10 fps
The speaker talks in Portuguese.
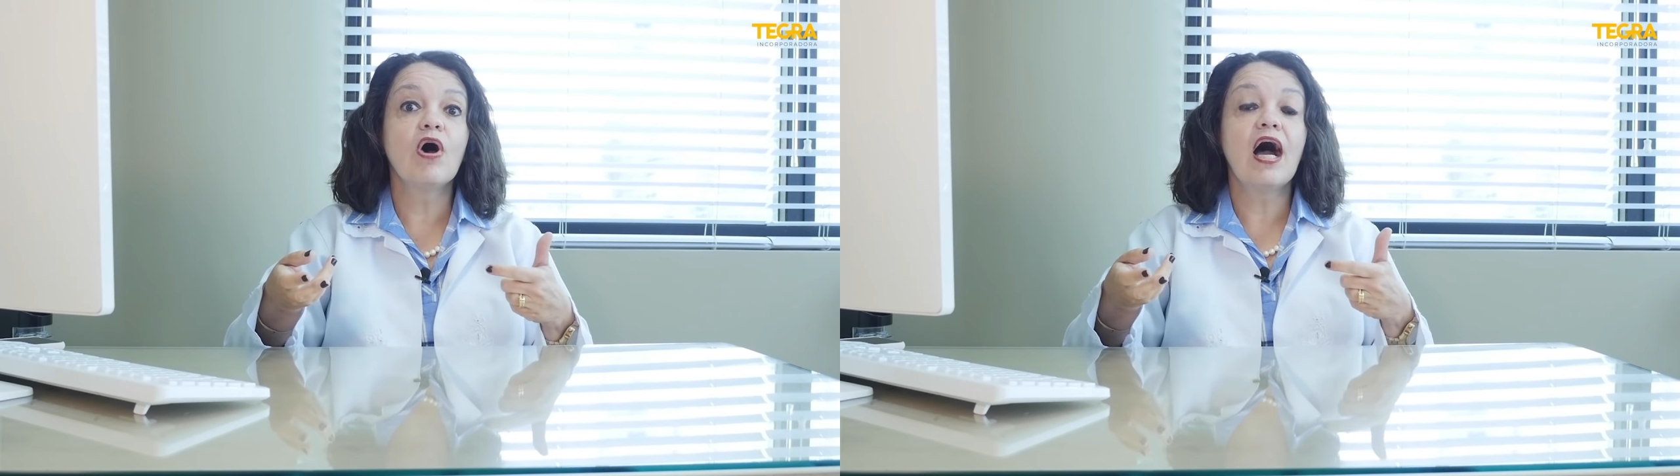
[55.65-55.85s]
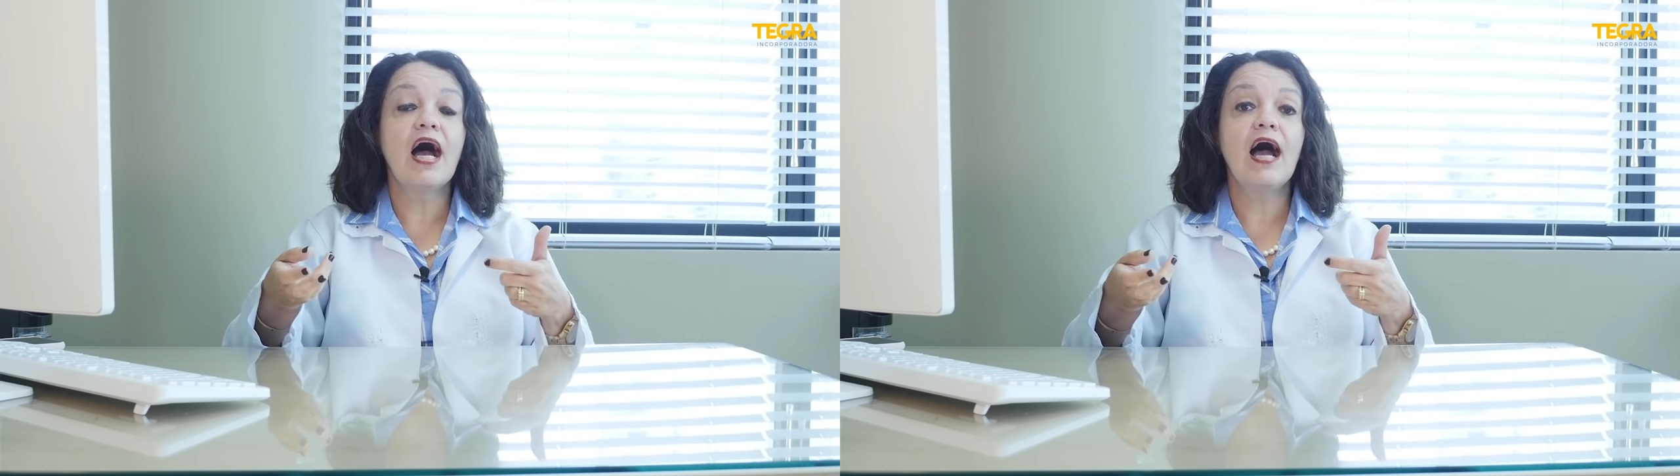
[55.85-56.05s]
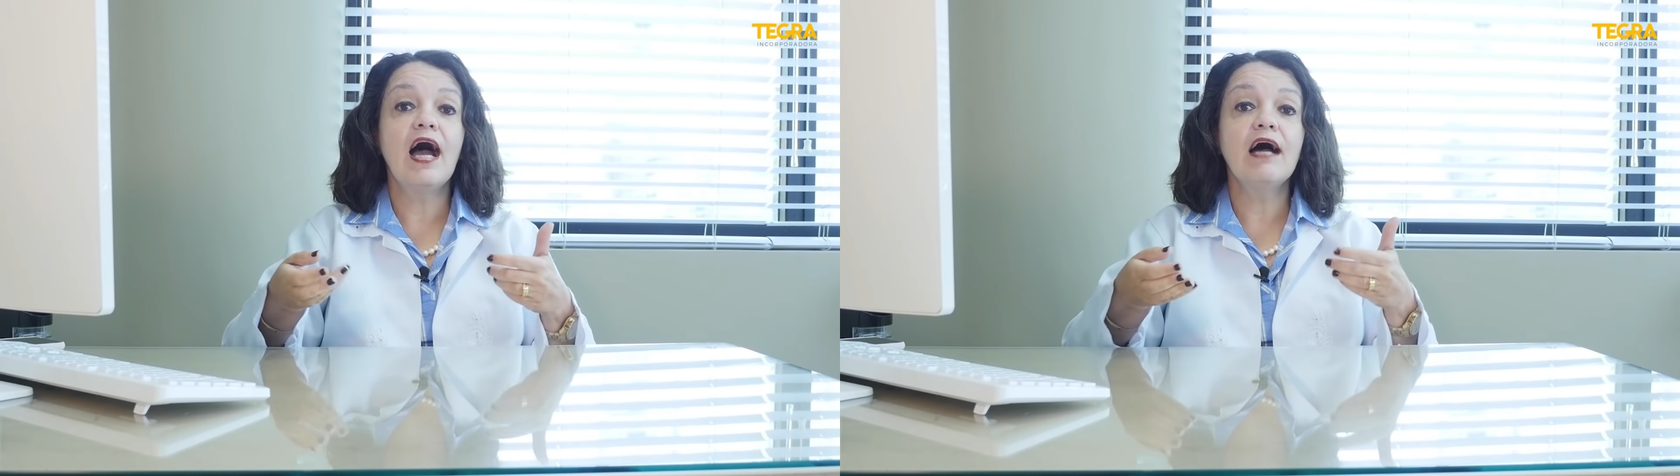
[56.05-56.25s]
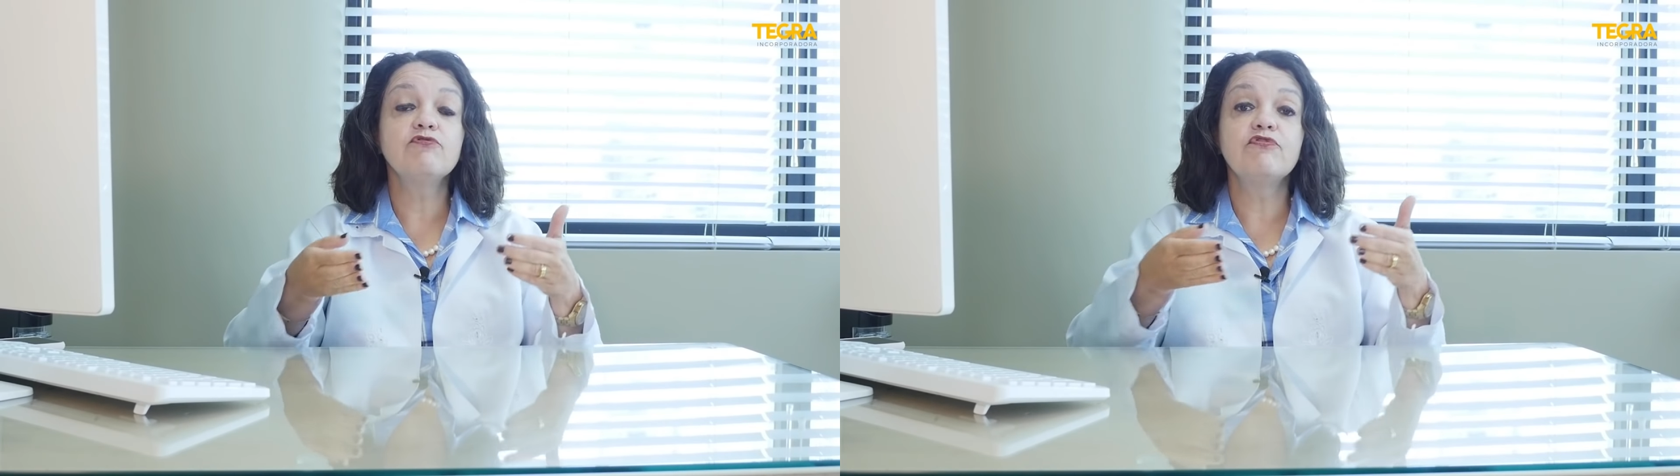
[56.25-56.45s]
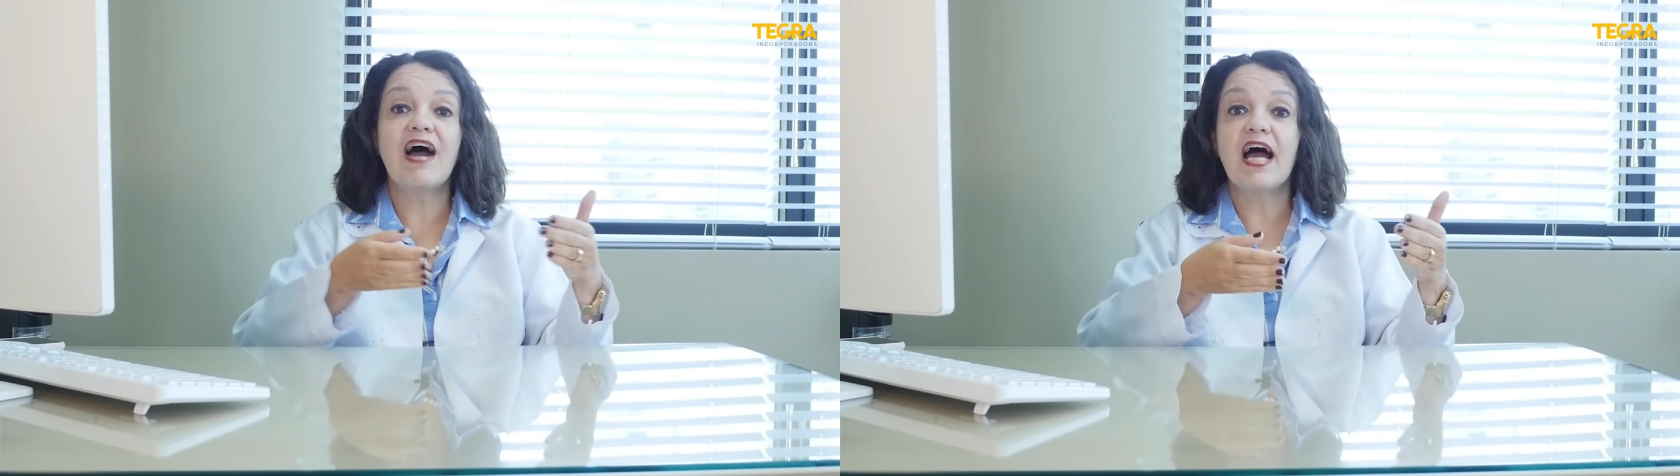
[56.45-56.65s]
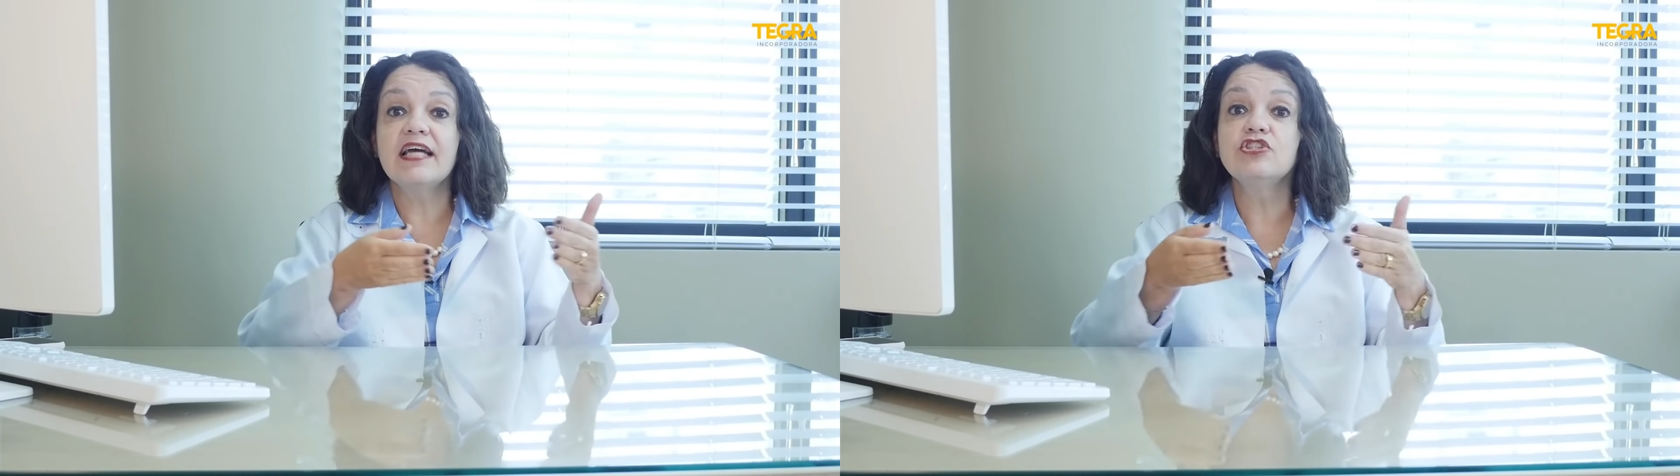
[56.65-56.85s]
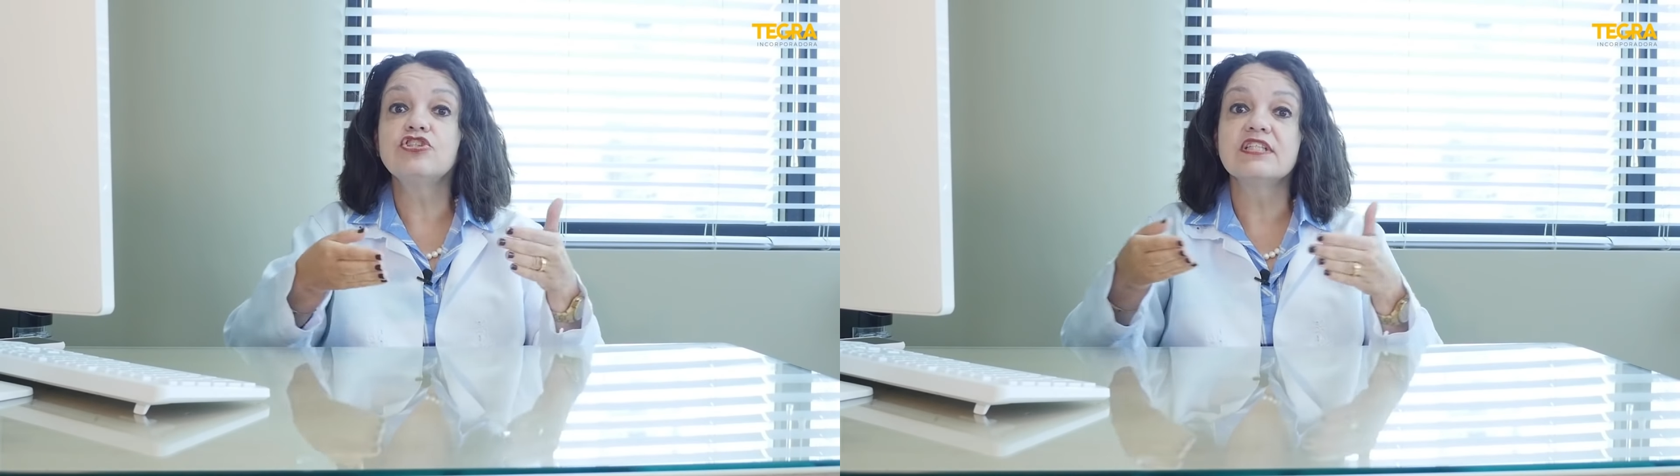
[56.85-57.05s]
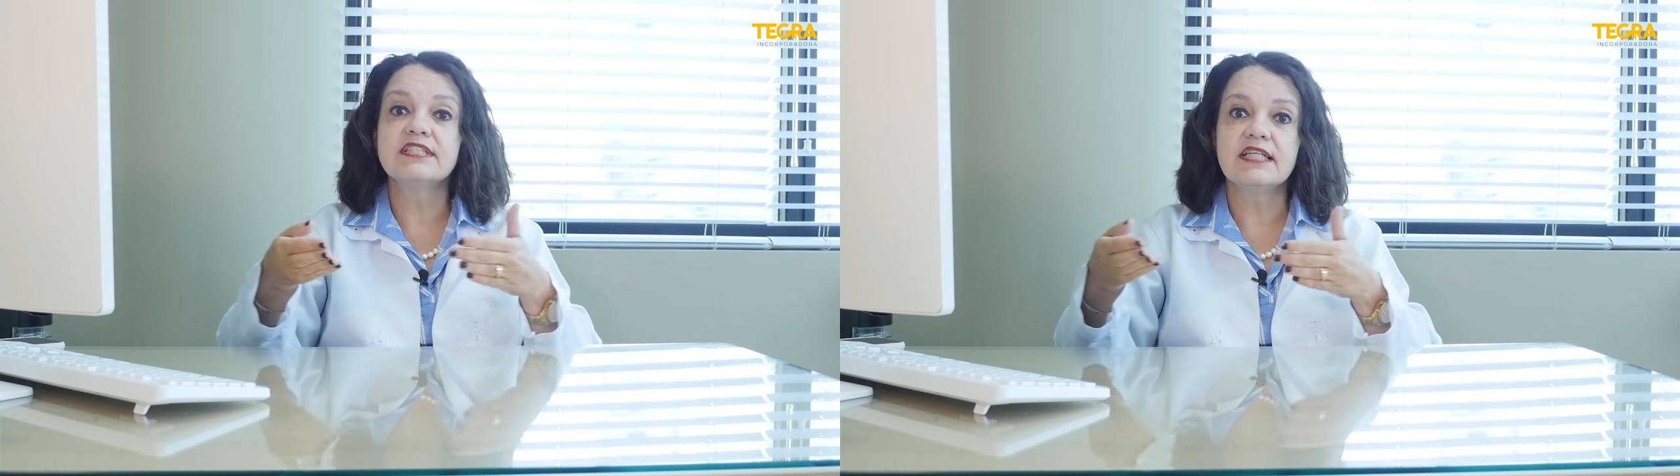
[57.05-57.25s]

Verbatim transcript: a faixas